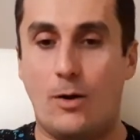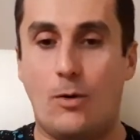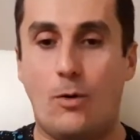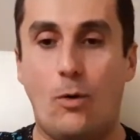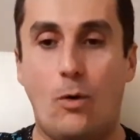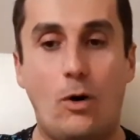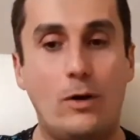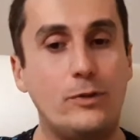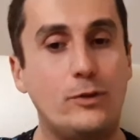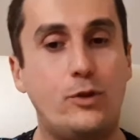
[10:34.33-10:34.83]

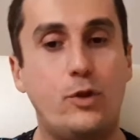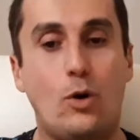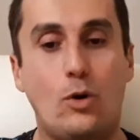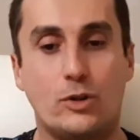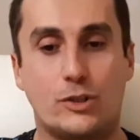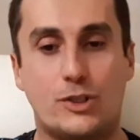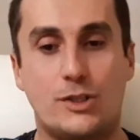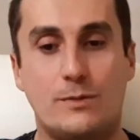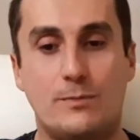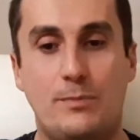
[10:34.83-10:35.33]
Он
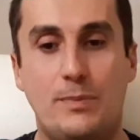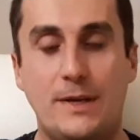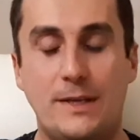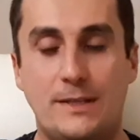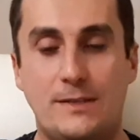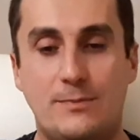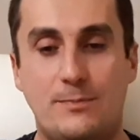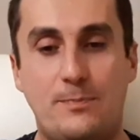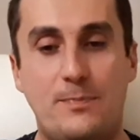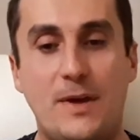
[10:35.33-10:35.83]
должен
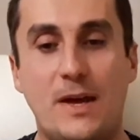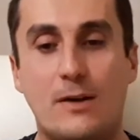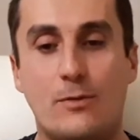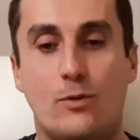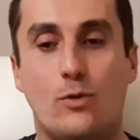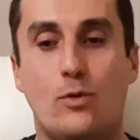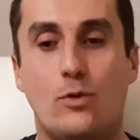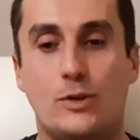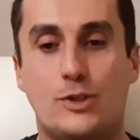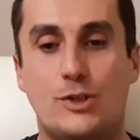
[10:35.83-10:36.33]
быть, в
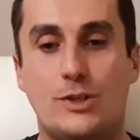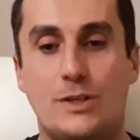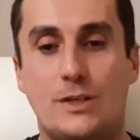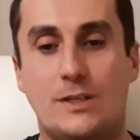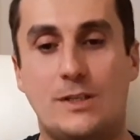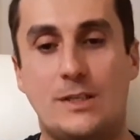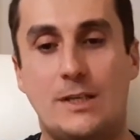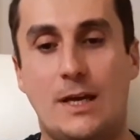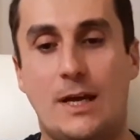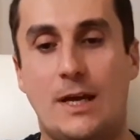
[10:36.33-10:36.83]
первую
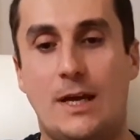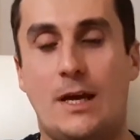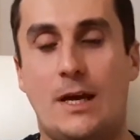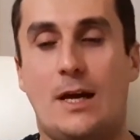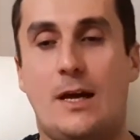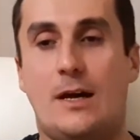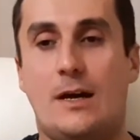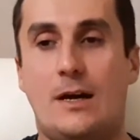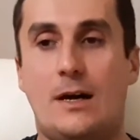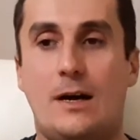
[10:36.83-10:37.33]
очередь,
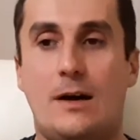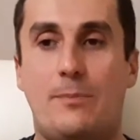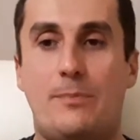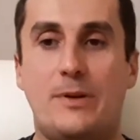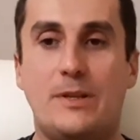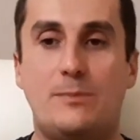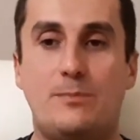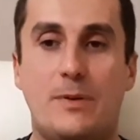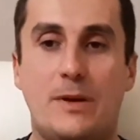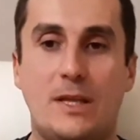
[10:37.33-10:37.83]
э,
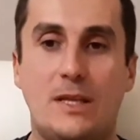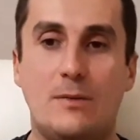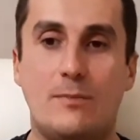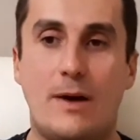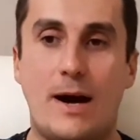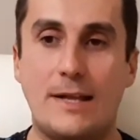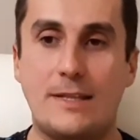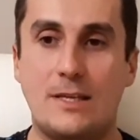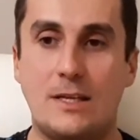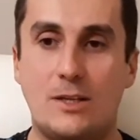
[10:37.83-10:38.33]

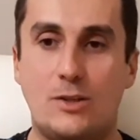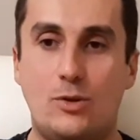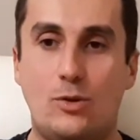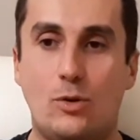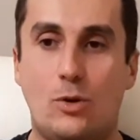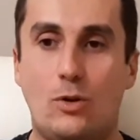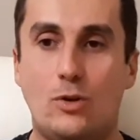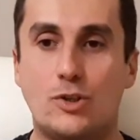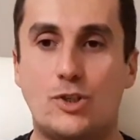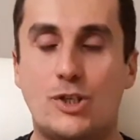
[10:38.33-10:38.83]
предприниматель
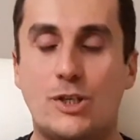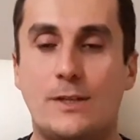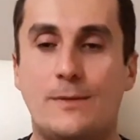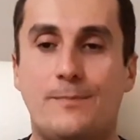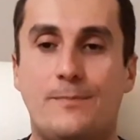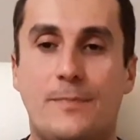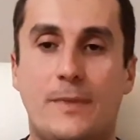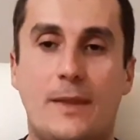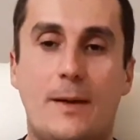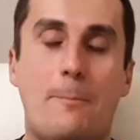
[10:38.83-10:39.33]
должен
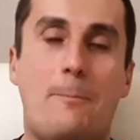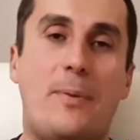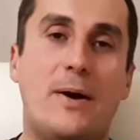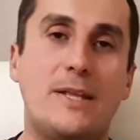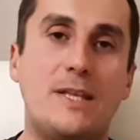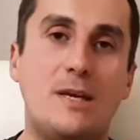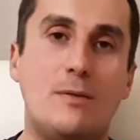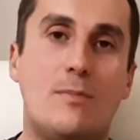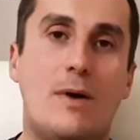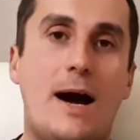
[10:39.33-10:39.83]

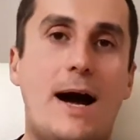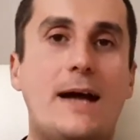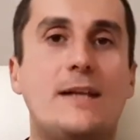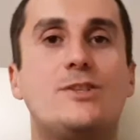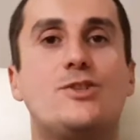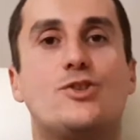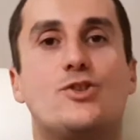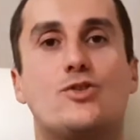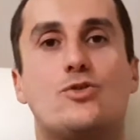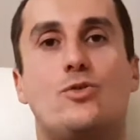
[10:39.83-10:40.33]

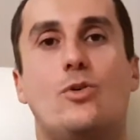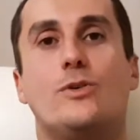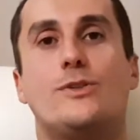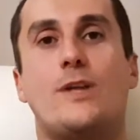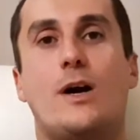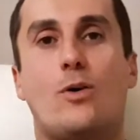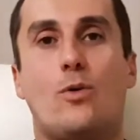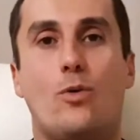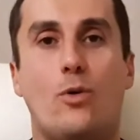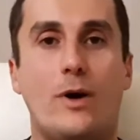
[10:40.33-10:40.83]
понимать, что
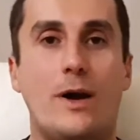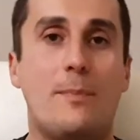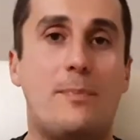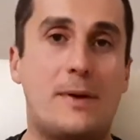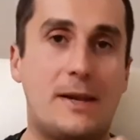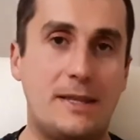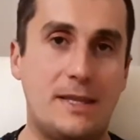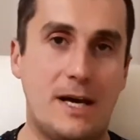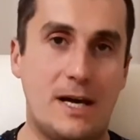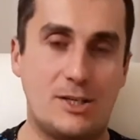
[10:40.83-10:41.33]
такое
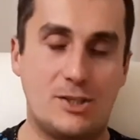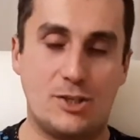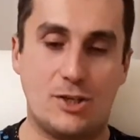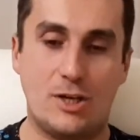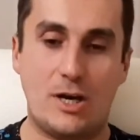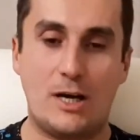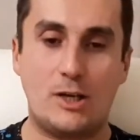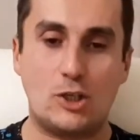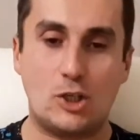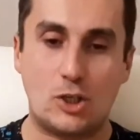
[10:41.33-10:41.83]
продажи,
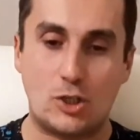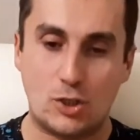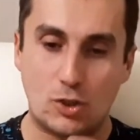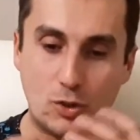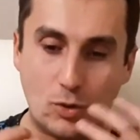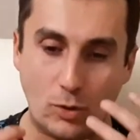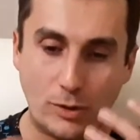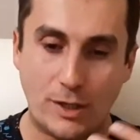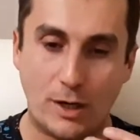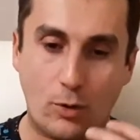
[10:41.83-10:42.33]

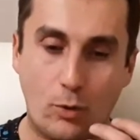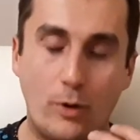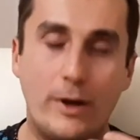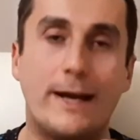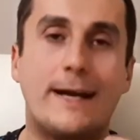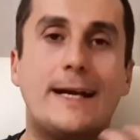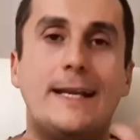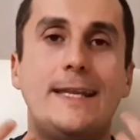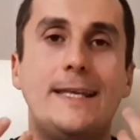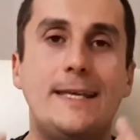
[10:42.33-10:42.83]
что
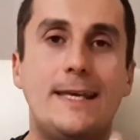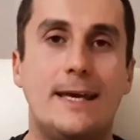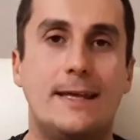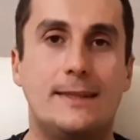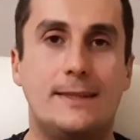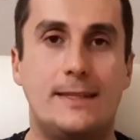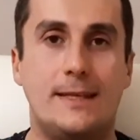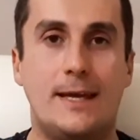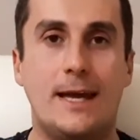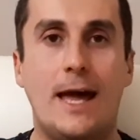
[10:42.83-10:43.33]
такое
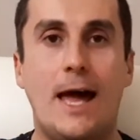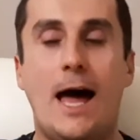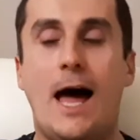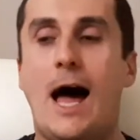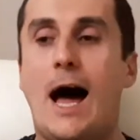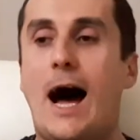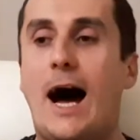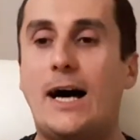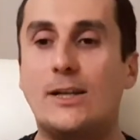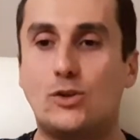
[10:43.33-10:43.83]
клиенты,
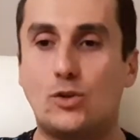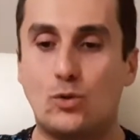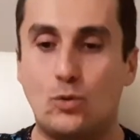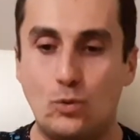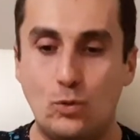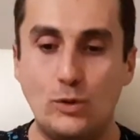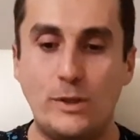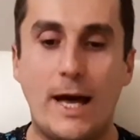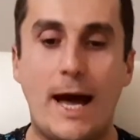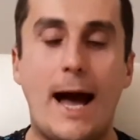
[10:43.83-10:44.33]

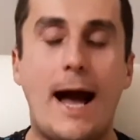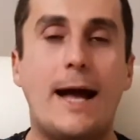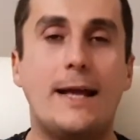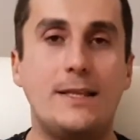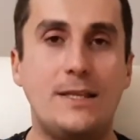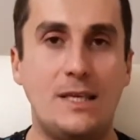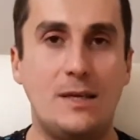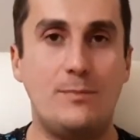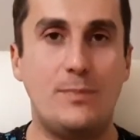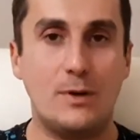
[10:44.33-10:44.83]
откуда
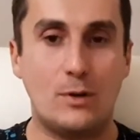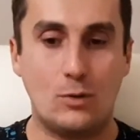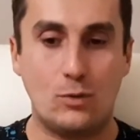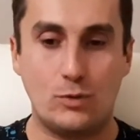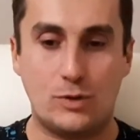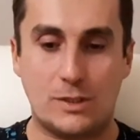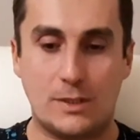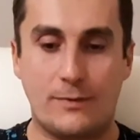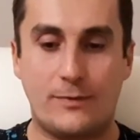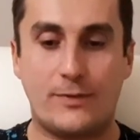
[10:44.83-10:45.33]
они
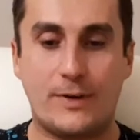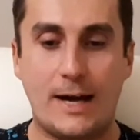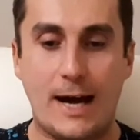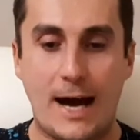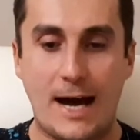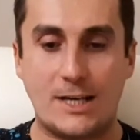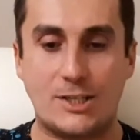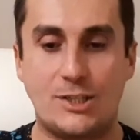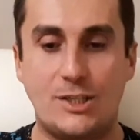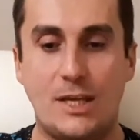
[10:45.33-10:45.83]
берутся в
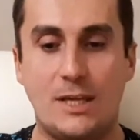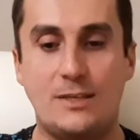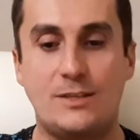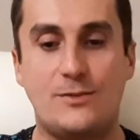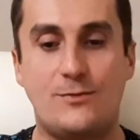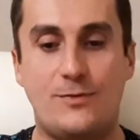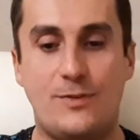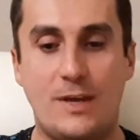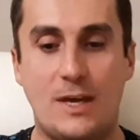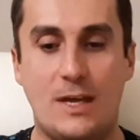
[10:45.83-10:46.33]
каждой
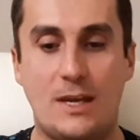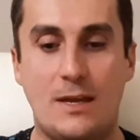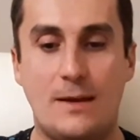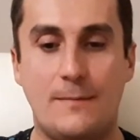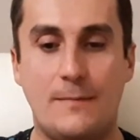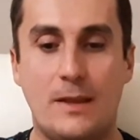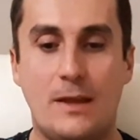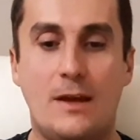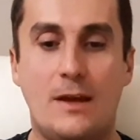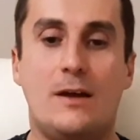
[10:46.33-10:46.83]

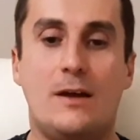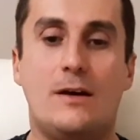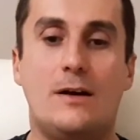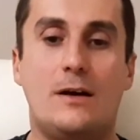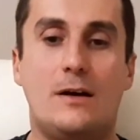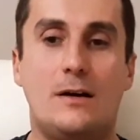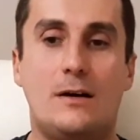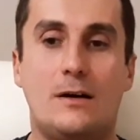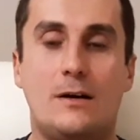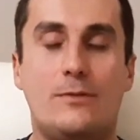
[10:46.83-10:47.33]
сфере,
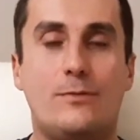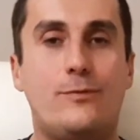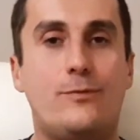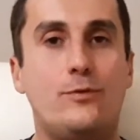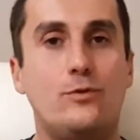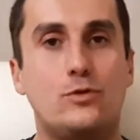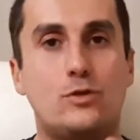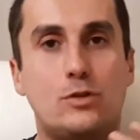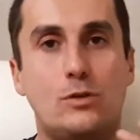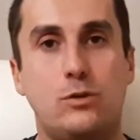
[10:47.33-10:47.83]
э,
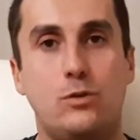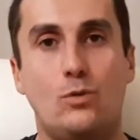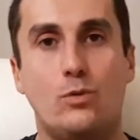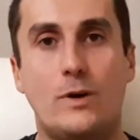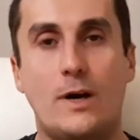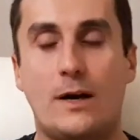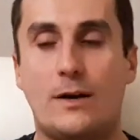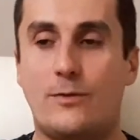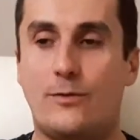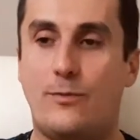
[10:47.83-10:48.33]
в
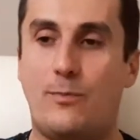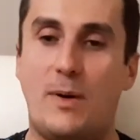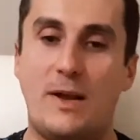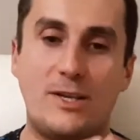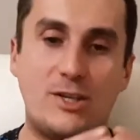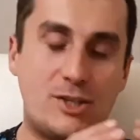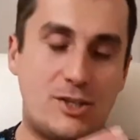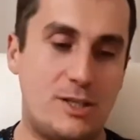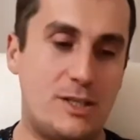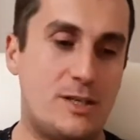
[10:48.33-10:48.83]
услугах, в
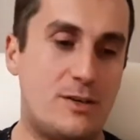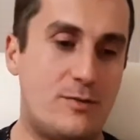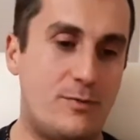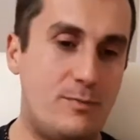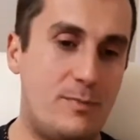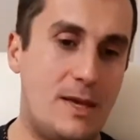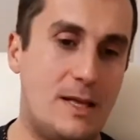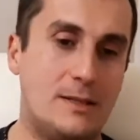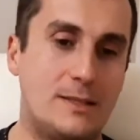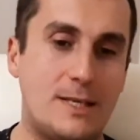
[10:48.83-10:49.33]
больших,
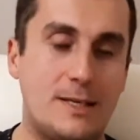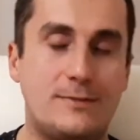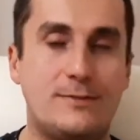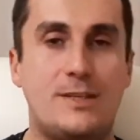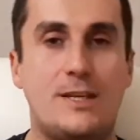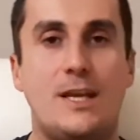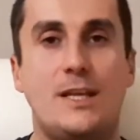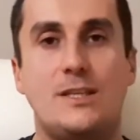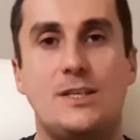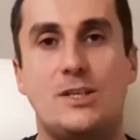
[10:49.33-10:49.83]
в мелких,
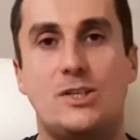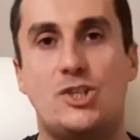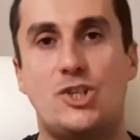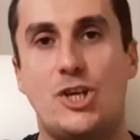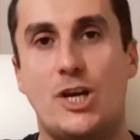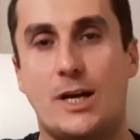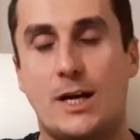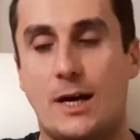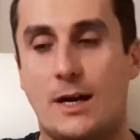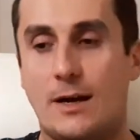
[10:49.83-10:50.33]
в средних
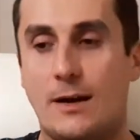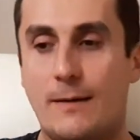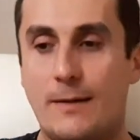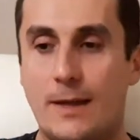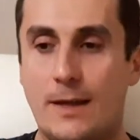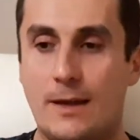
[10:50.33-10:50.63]
чеках.